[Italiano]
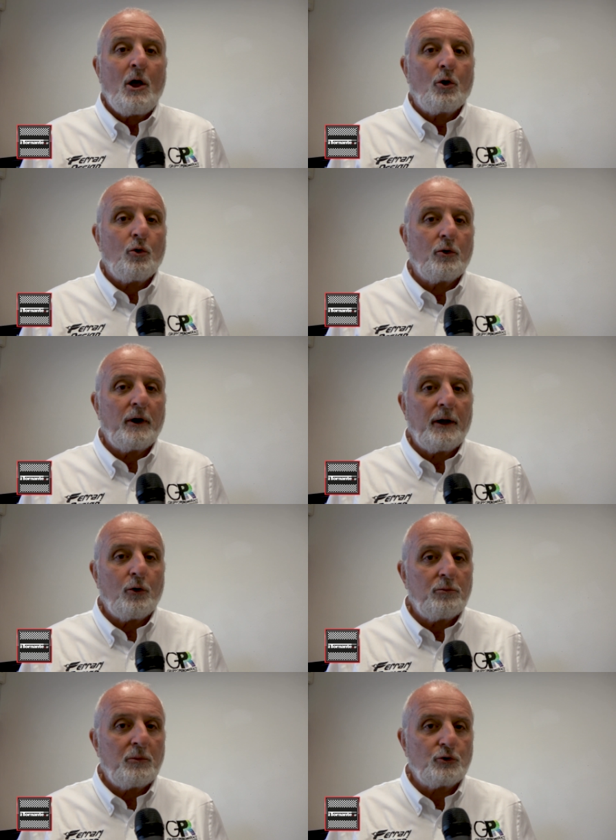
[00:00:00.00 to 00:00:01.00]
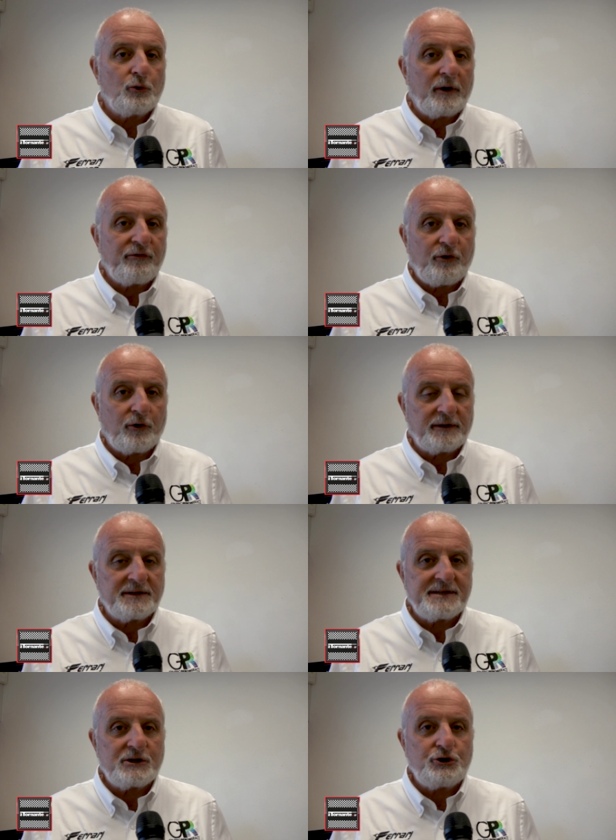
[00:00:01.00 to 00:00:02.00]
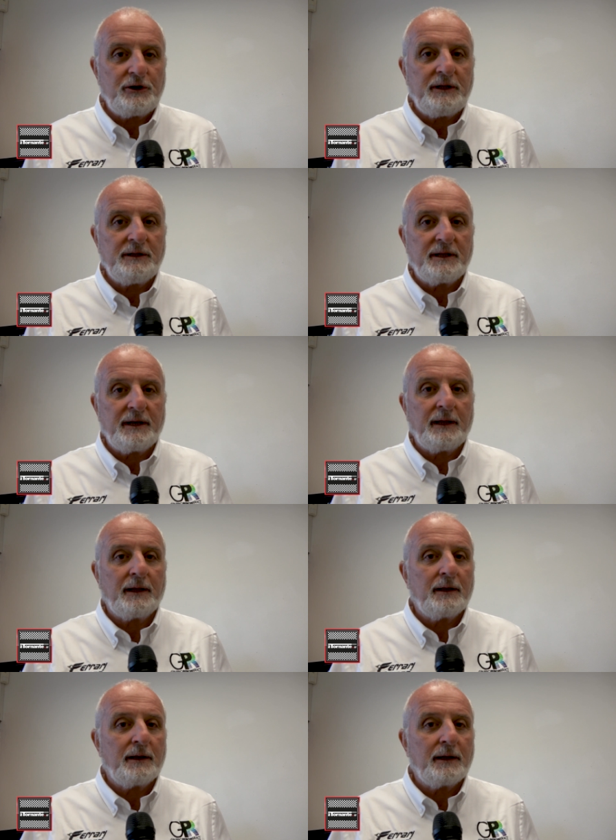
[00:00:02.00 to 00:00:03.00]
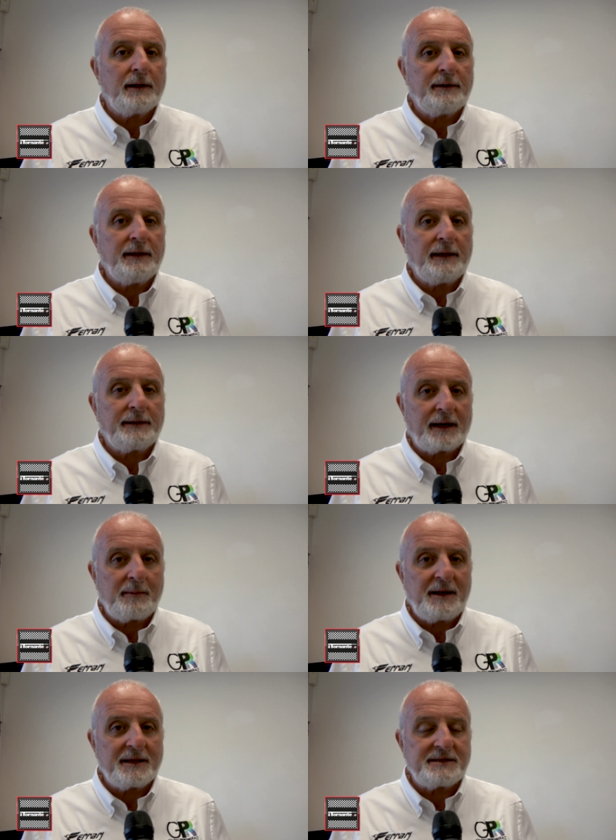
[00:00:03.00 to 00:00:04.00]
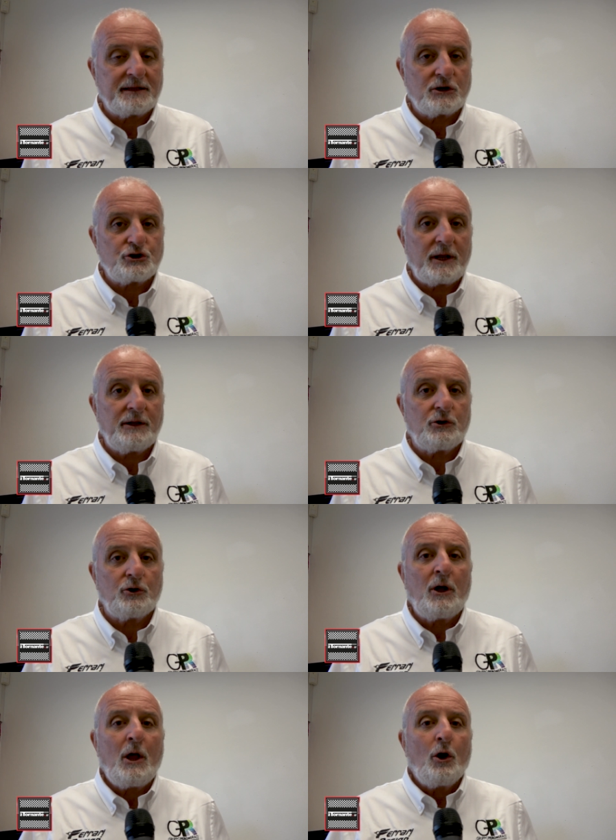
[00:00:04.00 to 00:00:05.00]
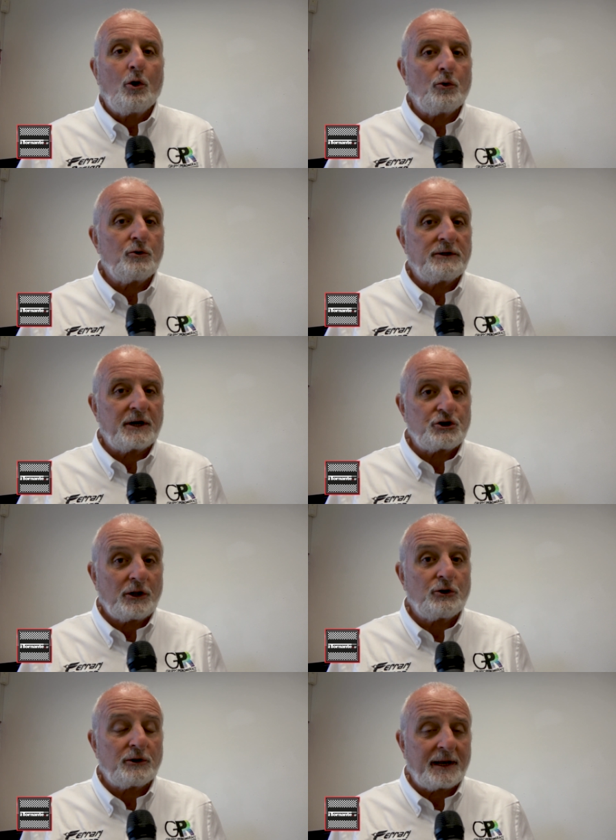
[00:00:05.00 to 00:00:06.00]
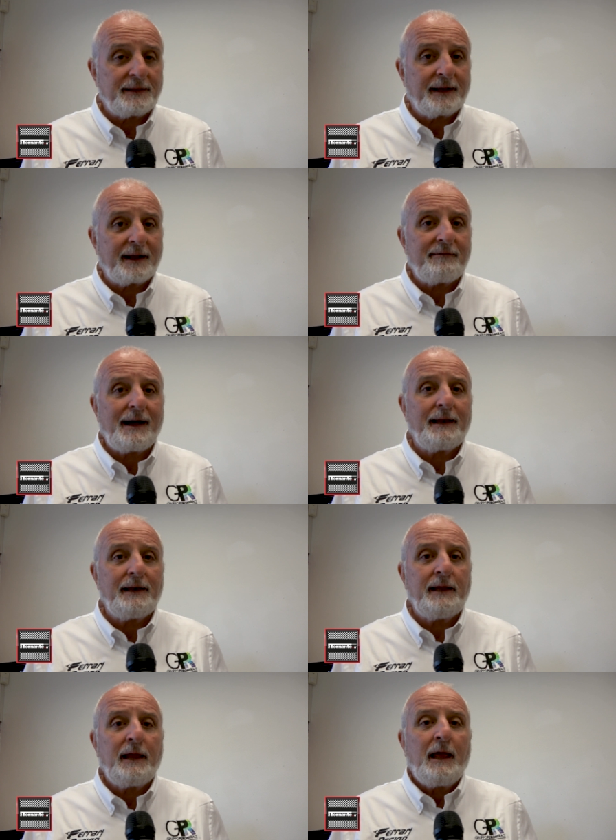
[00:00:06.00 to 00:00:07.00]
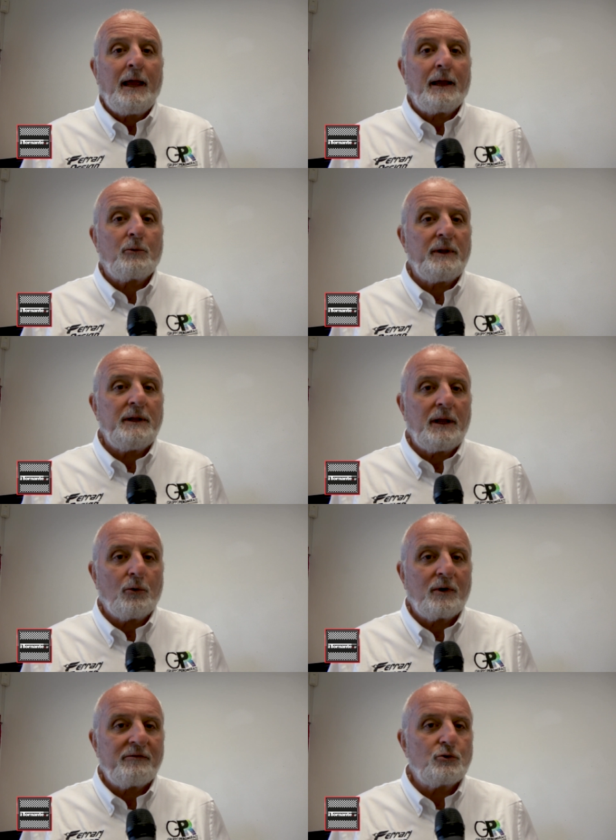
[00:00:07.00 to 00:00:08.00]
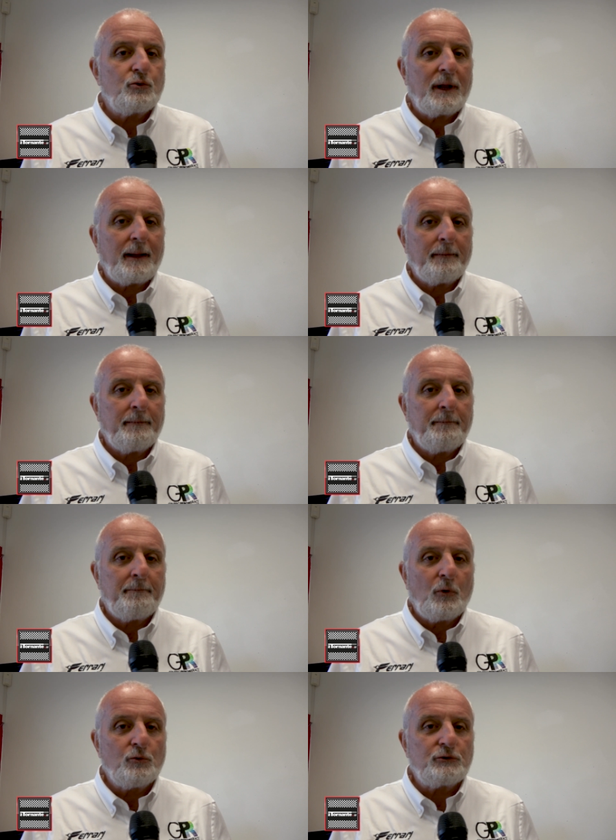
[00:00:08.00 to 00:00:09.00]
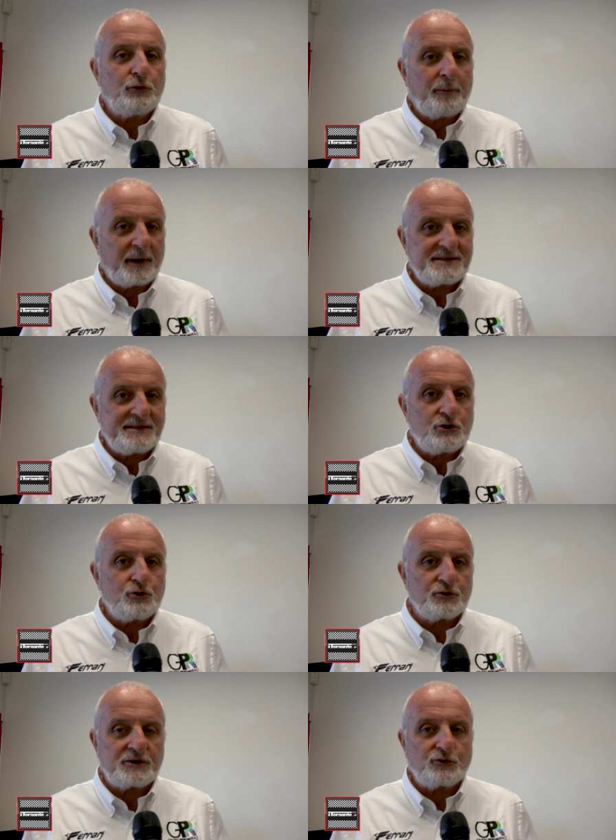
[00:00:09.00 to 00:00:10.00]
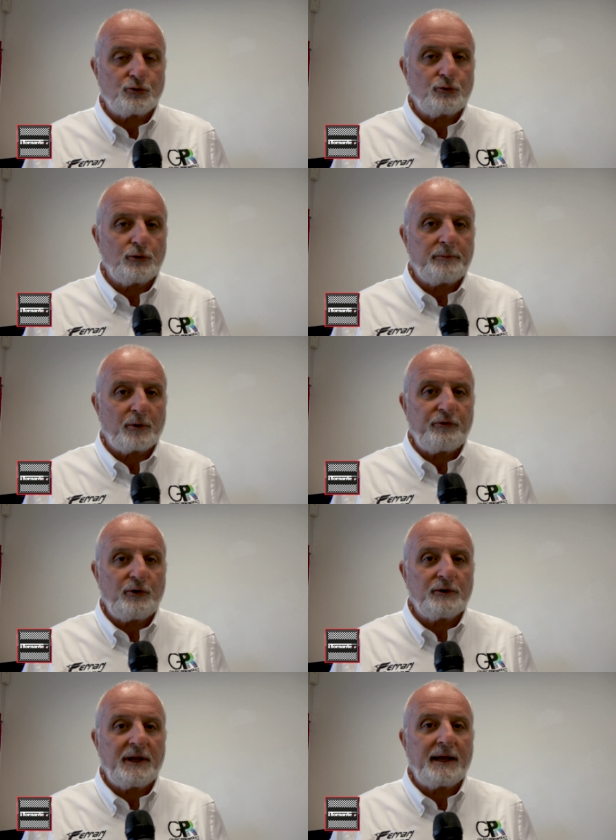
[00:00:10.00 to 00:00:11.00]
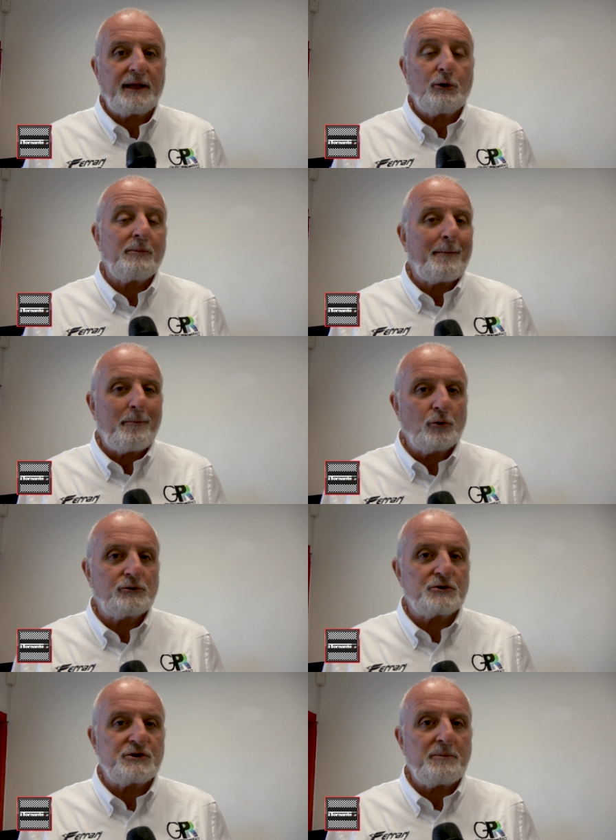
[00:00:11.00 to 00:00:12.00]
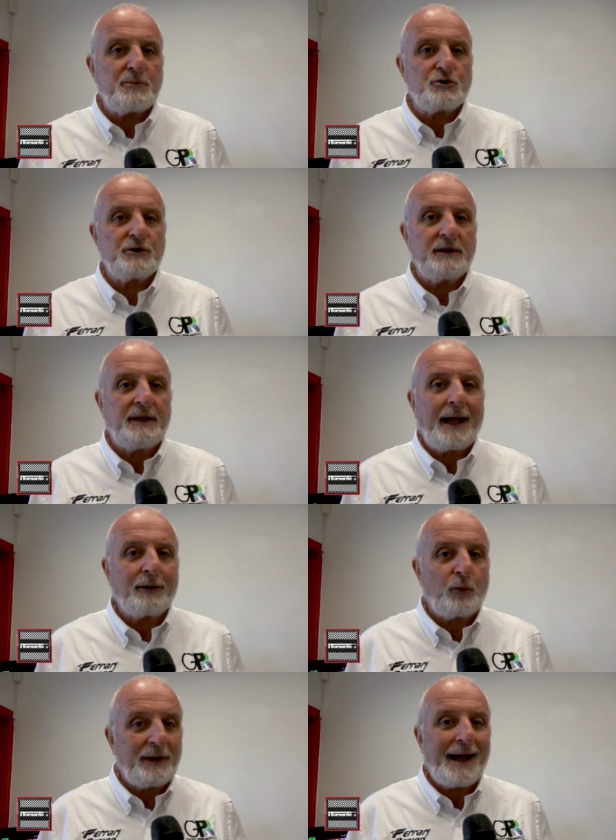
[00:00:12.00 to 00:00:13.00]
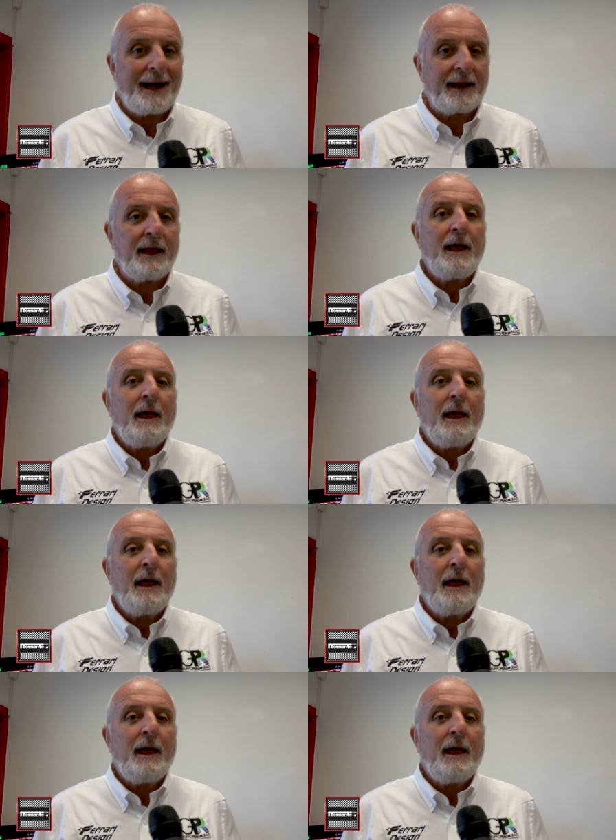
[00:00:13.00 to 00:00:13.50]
con un motore Ford 6 cilindri di 3700, con 330 130 cavalli e quindi una vettura molto prestigiosa sotto il profilo tecnico ma molto semplice da guidare